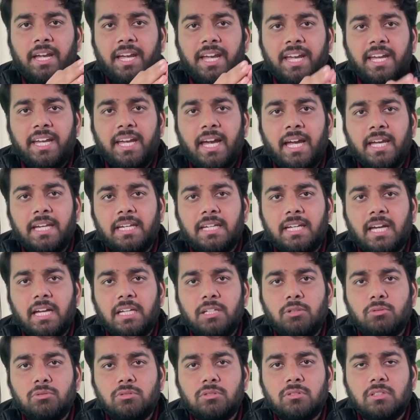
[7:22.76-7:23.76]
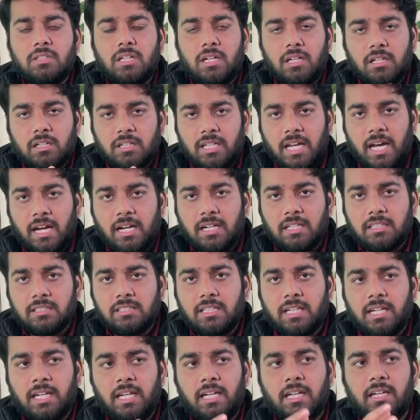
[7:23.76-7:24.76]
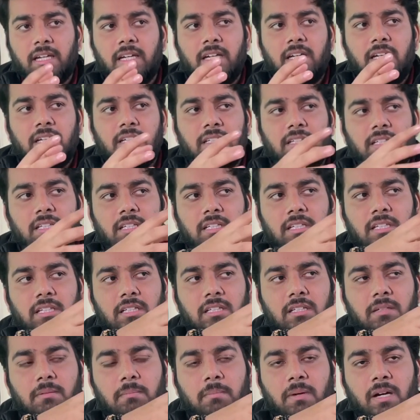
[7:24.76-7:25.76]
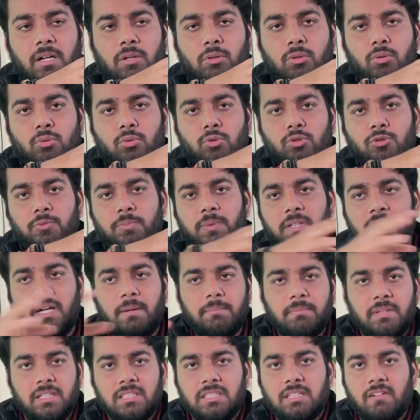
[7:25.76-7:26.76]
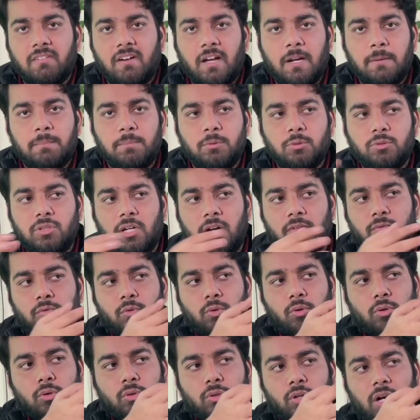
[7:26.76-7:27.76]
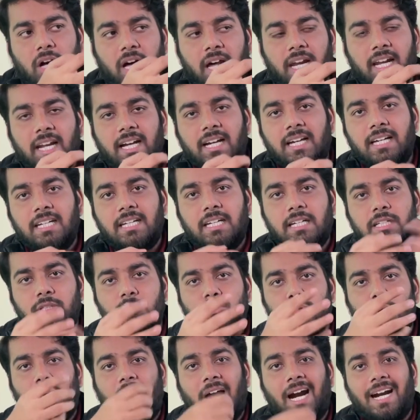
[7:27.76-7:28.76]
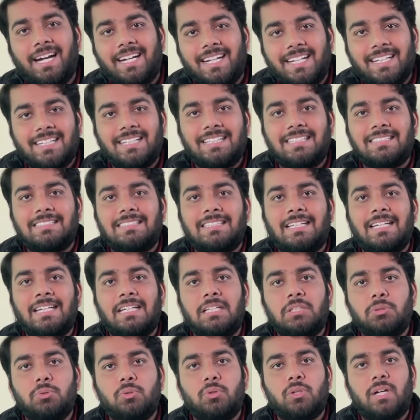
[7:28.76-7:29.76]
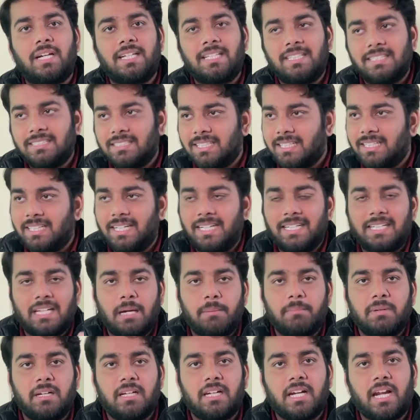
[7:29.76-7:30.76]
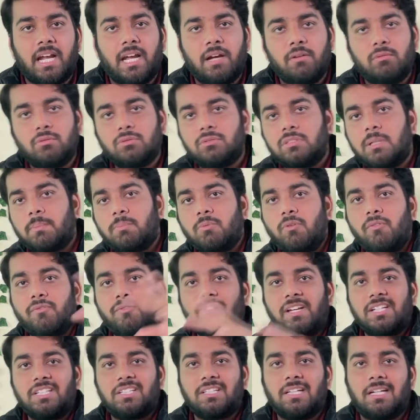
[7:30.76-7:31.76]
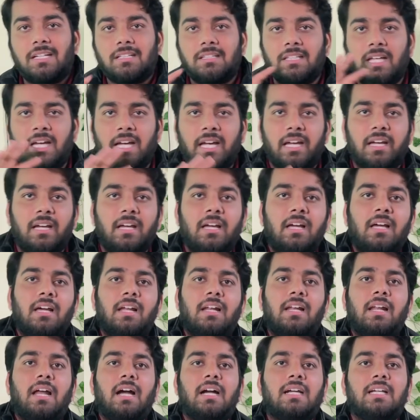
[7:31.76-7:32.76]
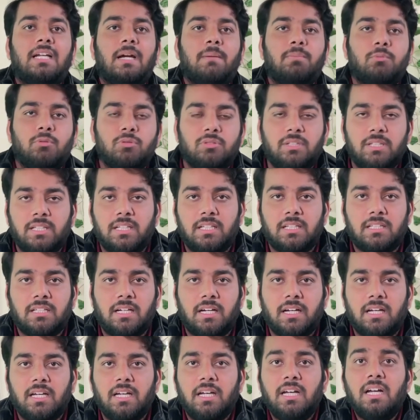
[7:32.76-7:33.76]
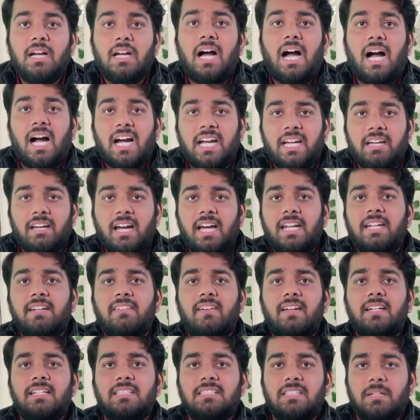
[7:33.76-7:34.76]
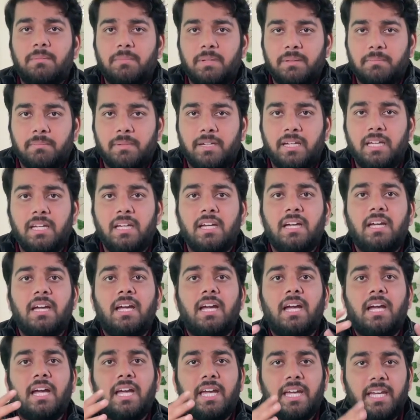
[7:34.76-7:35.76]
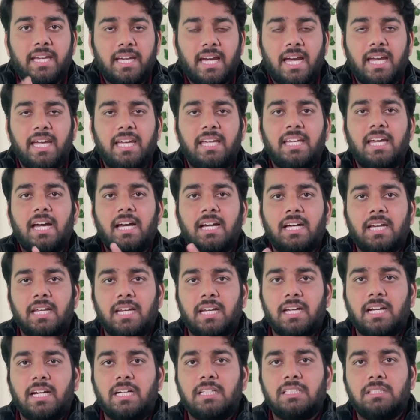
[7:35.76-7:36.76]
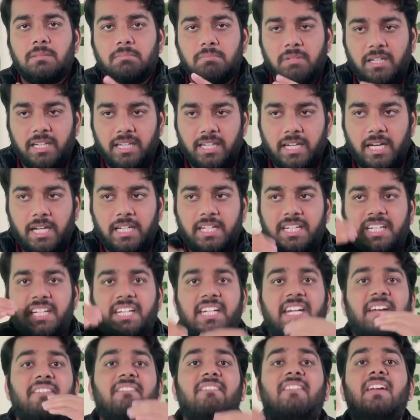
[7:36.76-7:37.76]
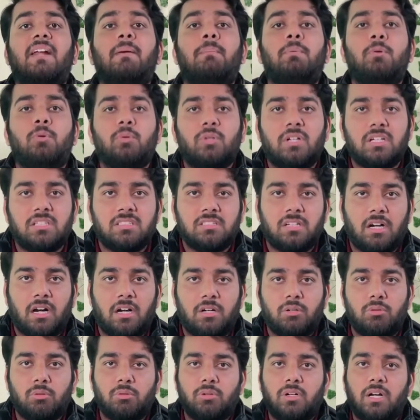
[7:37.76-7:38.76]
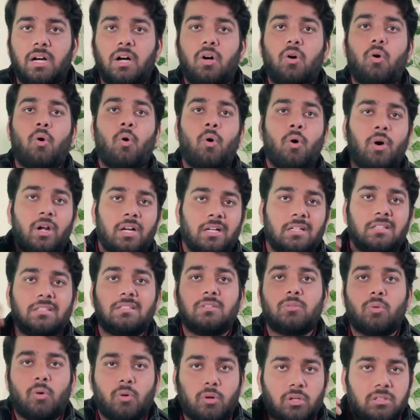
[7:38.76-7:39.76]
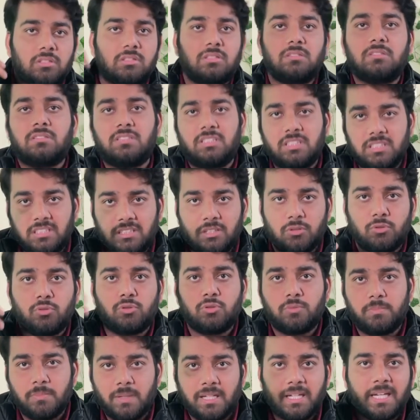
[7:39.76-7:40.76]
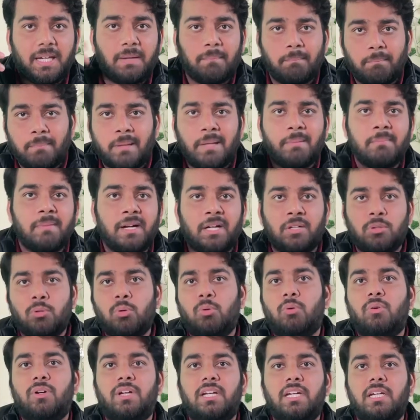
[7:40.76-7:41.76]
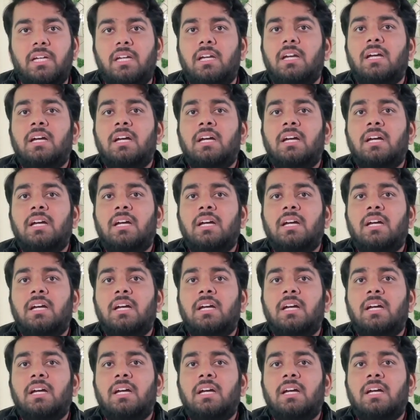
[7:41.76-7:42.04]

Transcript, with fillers: एआई क्या यूज़ क्या करता है कि मान लो कुछ भी हमने सवाल पूछा वो अलग अलग जो आर्टिकल्स हैं जो कहीं से डेटा मिल रहा है उन सबको फेच करता है ला के आपको दे देता है आगे आने वाले समय में आई क्या करेगा जब आई डेवलप होना स्टार्ट होगा और और चीज़ें उसमें इम्प्लीमेंट होंगी